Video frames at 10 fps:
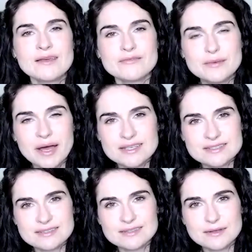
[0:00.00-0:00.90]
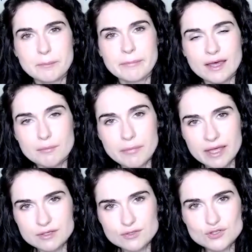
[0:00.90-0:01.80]
Wie passen mehr
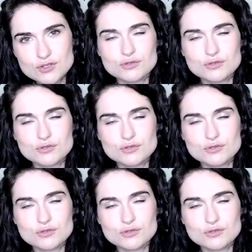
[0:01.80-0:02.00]
Mensch